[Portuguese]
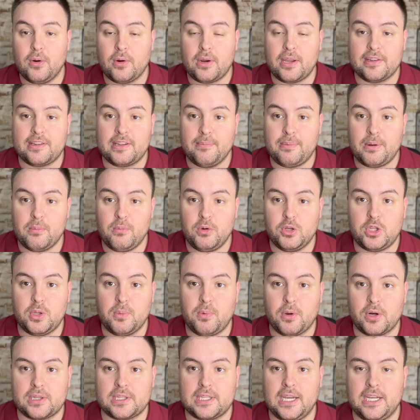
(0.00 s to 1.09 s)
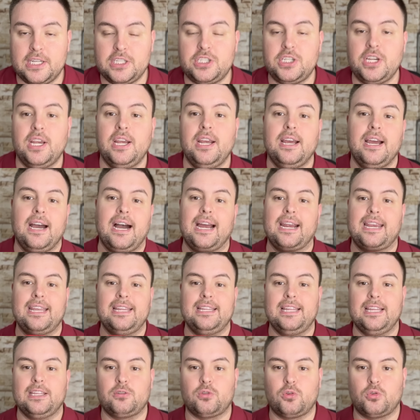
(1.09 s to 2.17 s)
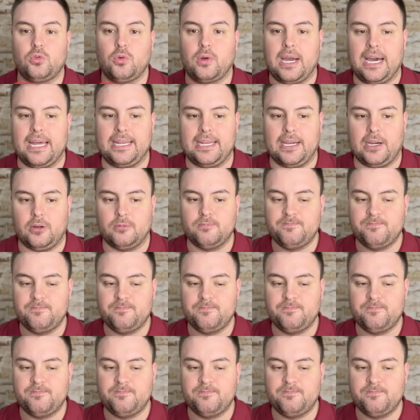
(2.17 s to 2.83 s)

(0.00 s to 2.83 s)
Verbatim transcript: que é sempre muito importante aqui dentro do canal.